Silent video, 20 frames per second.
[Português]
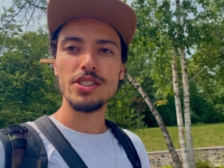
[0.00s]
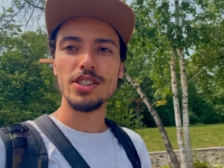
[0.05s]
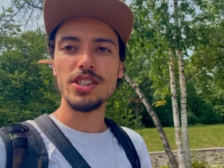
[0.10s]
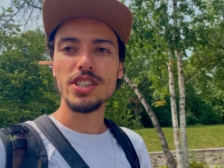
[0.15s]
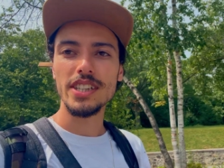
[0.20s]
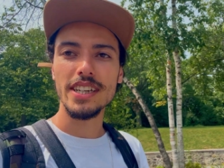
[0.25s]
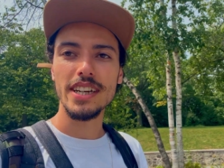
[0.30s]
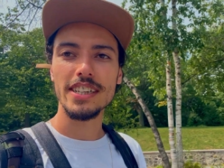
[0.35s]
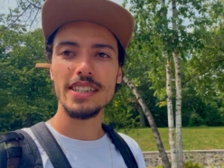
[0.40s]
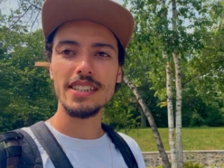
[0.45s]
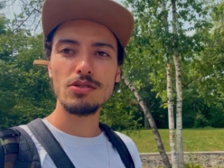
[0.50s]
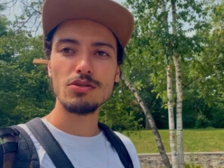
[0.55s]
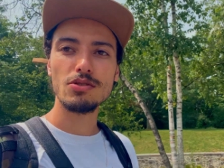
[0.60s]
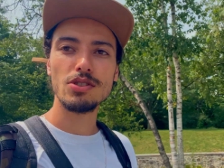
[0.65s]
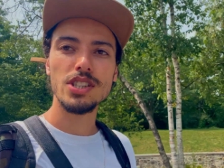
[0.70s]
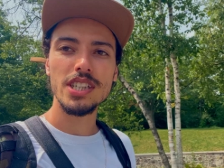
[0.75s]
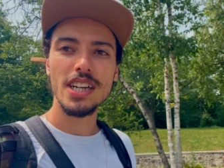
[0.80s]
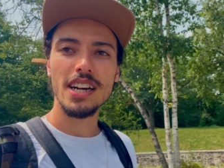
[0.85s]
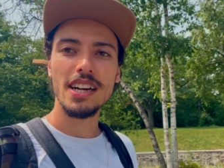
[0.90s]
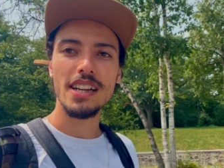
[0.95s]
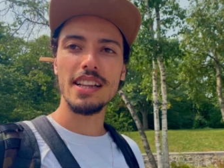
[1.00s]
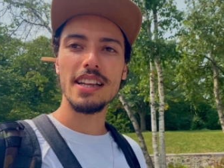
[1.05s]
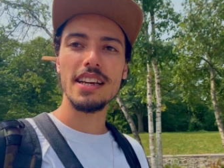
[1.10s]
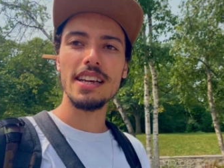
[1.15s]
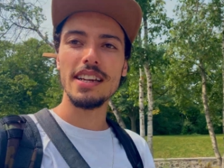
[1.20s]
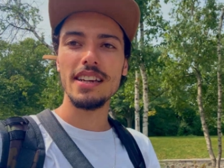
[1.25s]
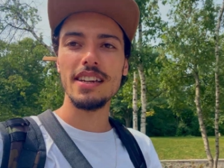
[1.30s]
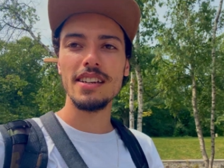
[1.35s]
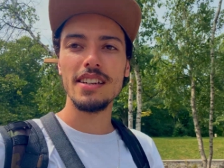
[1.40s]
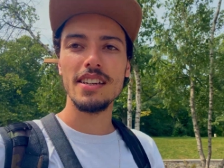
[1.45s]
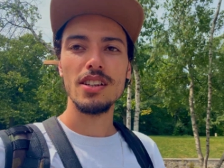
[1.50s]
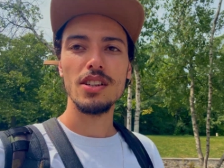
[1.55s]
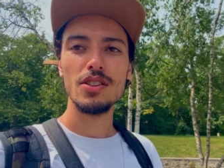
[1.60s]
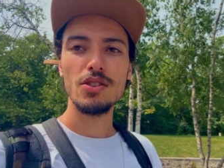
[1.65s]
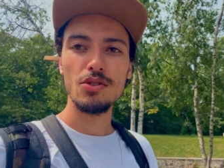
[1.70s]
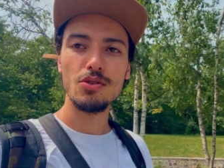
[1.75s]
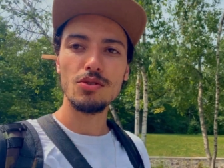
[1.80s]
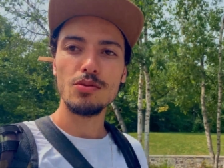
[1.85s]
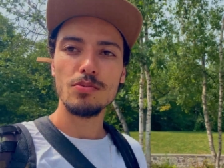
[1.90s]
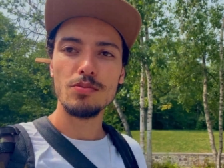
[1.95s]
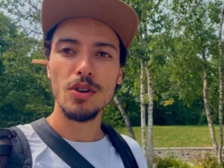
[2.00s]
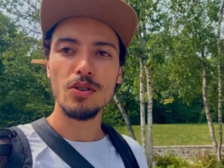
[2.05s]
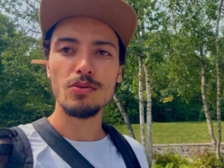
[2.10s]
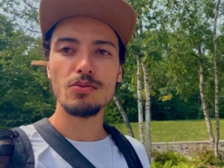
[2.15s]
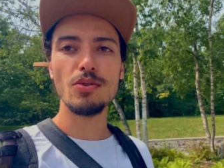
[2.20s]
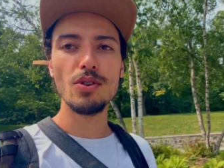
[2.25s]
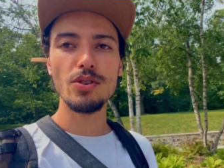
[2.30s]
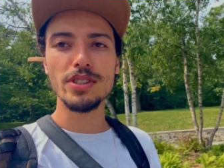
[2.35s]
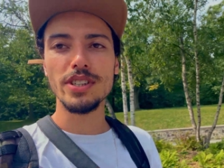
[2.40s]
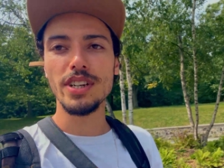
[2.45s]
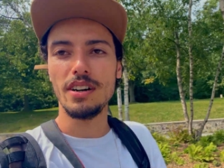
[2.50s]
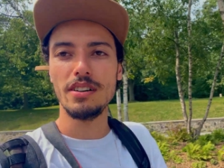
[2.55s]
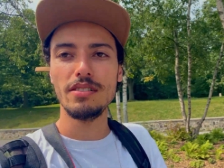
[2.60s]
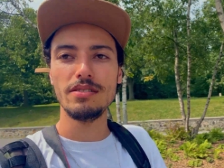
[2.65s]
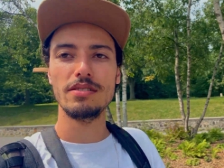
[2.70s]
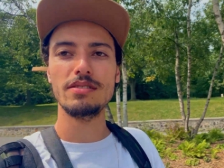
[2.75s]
cheguei aqui no chalé do Mont Royal